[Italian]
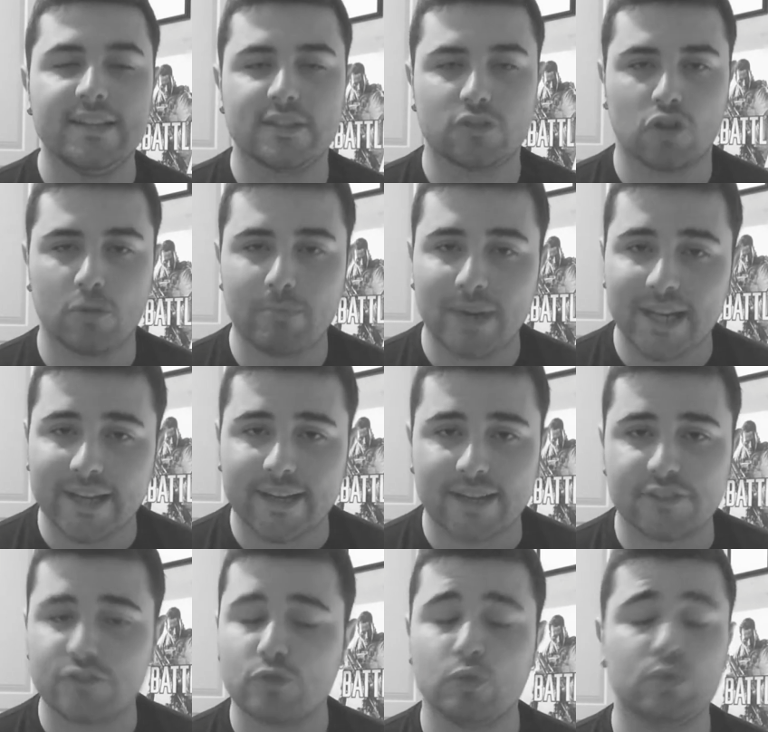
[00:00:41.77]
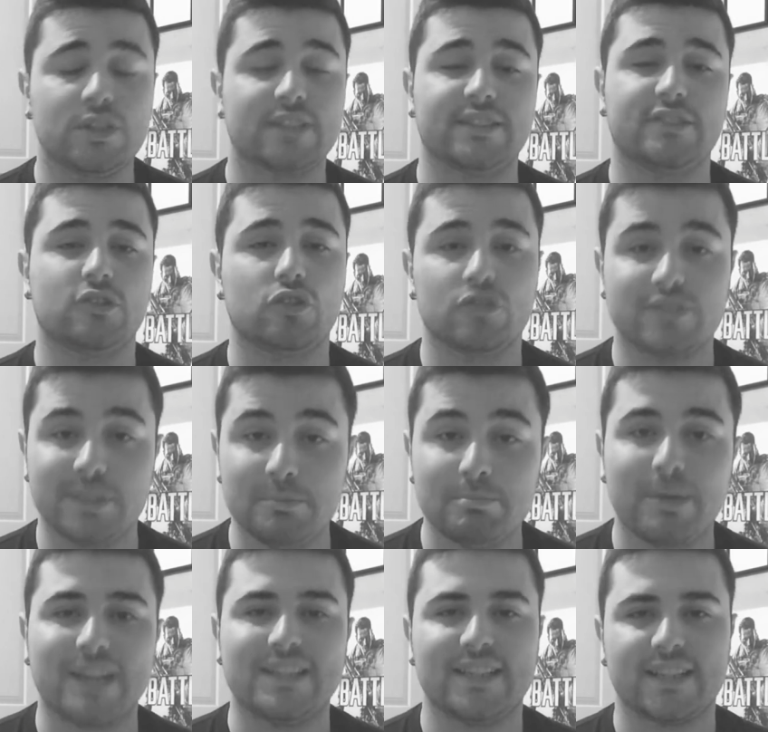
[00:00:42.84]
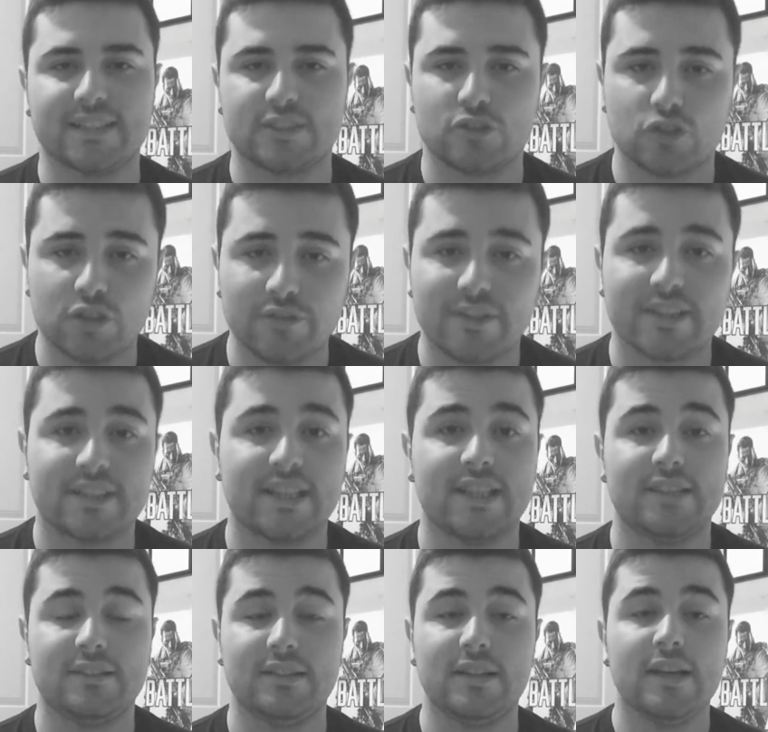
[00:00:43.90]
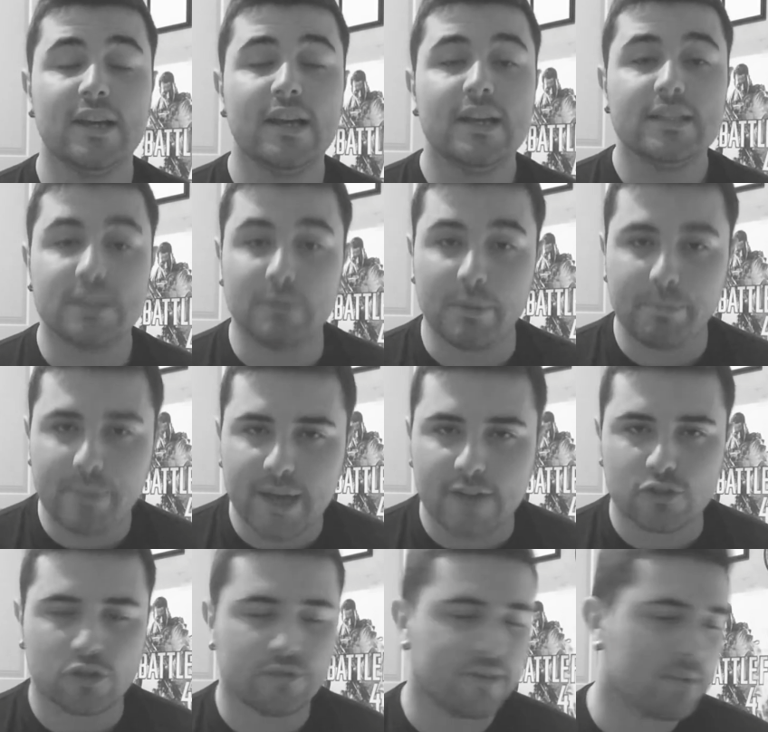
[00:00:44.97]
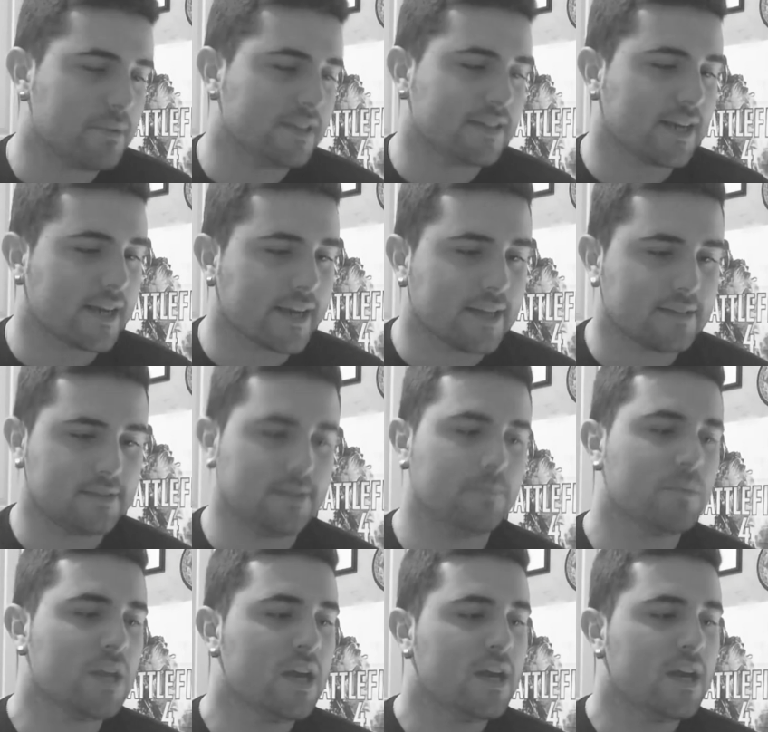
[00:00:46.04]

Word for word: se sono belle cazzute, se sono simpatiche, se sono divertenti, se mi piacciono ovviamente ragazzi.